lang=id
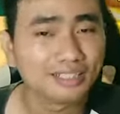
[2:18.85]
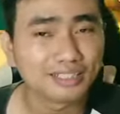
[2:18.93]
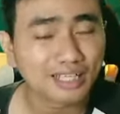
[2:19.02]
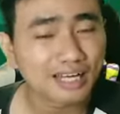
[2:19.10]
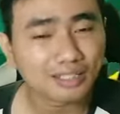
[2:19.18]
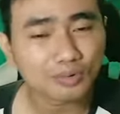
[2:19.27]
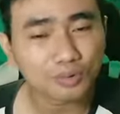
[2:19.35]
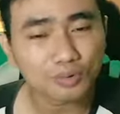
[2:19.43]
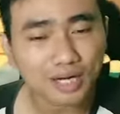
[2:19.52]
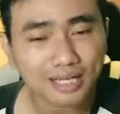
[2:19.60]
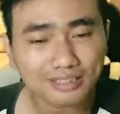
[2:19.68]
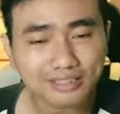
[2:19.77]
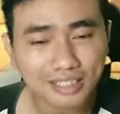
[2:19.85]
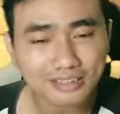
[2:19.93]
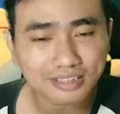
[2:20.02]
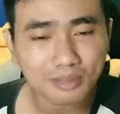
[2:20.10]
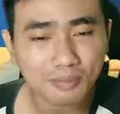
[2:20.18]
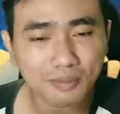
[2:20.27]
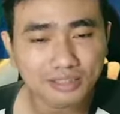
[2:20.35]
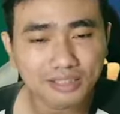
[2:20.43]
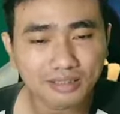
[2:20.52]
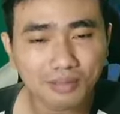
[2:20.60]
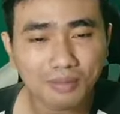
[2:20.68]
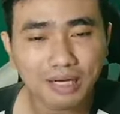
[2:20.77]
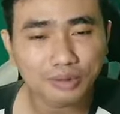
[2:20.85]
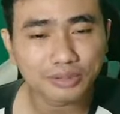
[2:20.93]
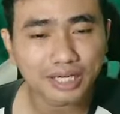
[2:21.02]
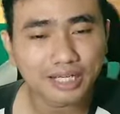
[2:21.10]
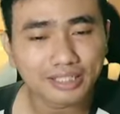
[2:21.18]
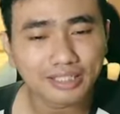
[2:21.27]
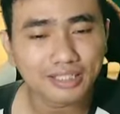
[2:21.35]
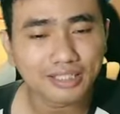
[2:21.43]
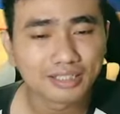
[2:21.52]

Dan kurasa stumble pass yang terbarunya nih